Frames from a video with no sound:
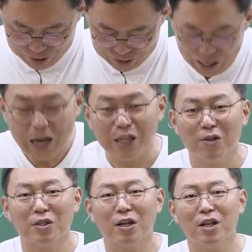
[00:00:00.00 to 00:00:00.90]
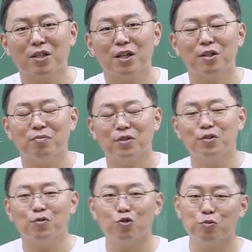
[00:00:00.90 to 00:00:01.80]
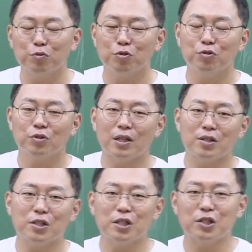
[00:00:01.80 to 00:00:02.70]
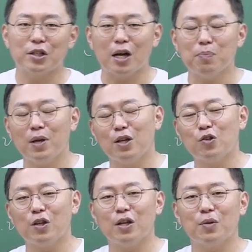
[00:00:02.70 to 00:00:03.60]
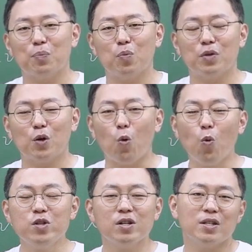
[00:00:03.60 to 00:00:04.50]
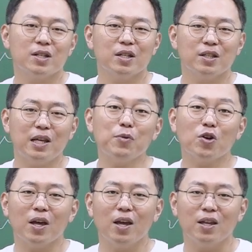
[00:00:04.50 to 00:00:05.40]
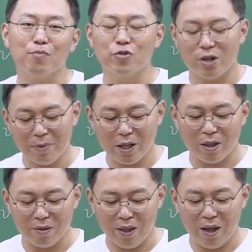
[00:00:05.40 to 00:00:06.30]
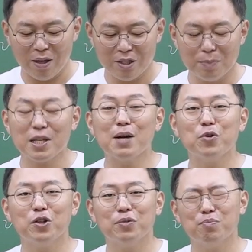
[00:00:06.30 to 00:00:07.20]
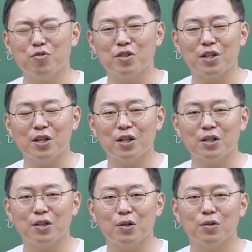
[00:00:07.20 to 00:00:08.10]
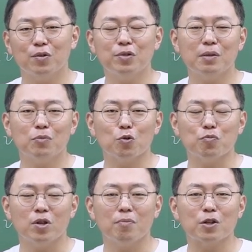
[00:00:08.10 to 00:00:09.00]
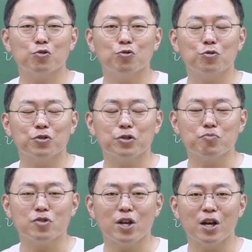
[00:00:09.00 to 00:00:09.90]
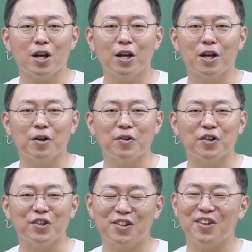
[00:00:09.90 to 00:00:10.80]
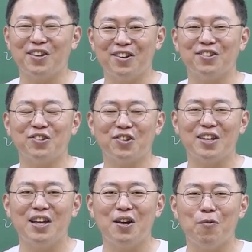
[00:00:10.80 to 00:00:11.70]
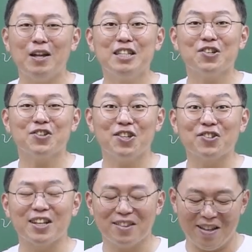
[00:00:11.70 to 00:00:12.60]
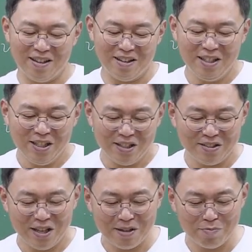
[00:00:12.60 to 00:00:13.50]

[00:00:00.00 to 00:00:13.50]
자, 이거 제가 이제 그 유튜브라든지 이제 카페 이런 데 보니까 오늘 제가 새벽에 이 문자를 받았는데 14번 문제를 선생님 덕분에 맞출 수 있었습니다. 이렇게 완전 기억났다. 이게 세금